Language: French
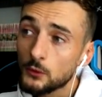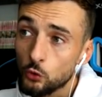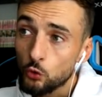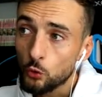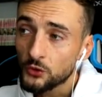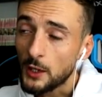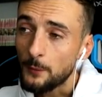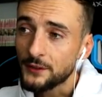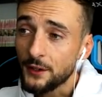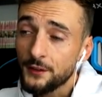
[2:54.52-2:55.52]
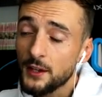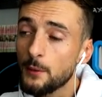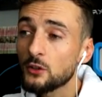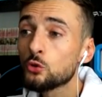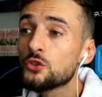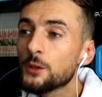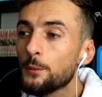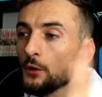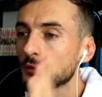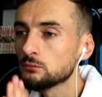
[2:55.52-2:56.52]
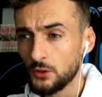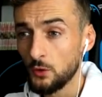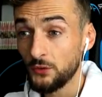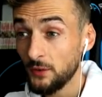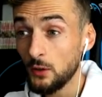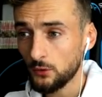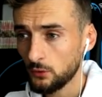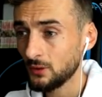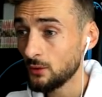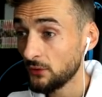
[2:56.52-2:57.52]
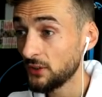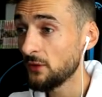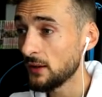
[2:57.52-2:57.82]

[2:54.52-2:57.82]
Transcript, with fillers: tu joues contre un mec qui a gagné un match, logiquement. Hein. C'est le FC Valence, c'est le FC